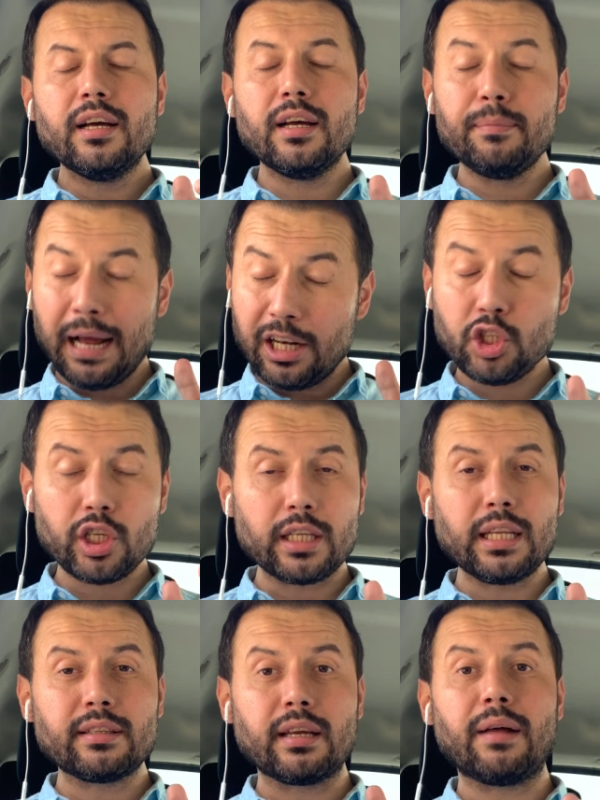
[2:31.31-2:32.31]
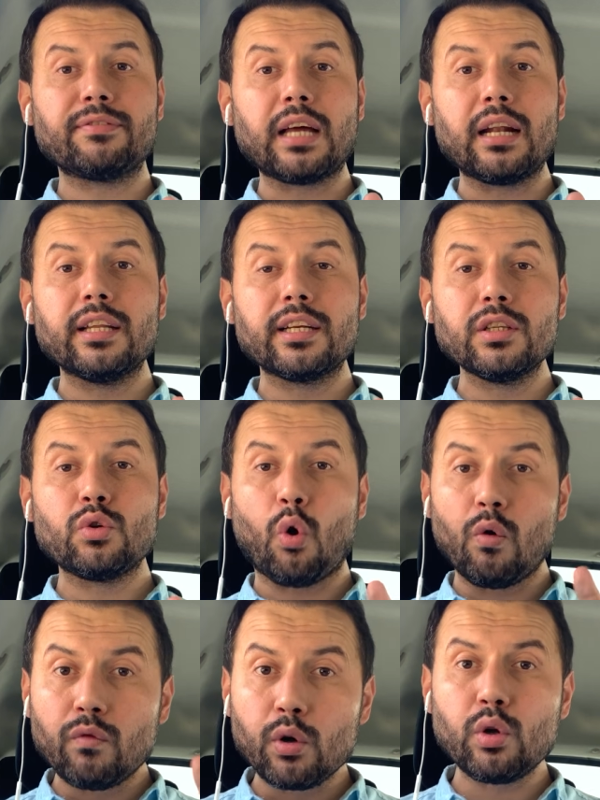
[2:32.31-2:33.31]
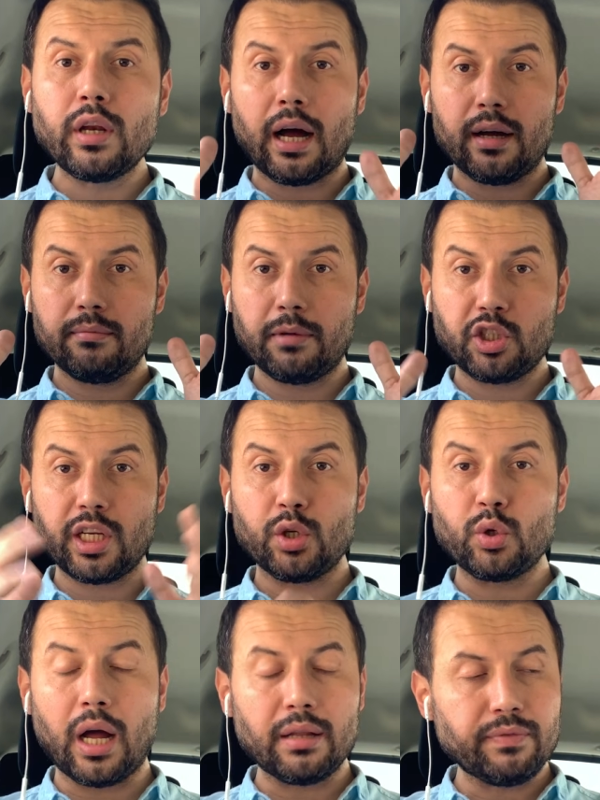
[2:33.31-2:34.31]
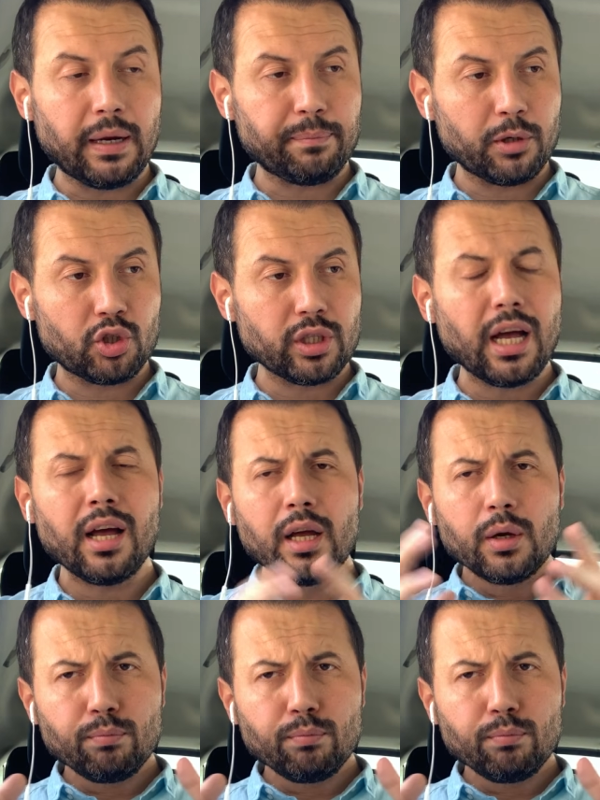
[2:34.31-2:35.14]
e, Belçika'da taraftarlarının konvoyuyla maça gidiyor Antwerp maçına.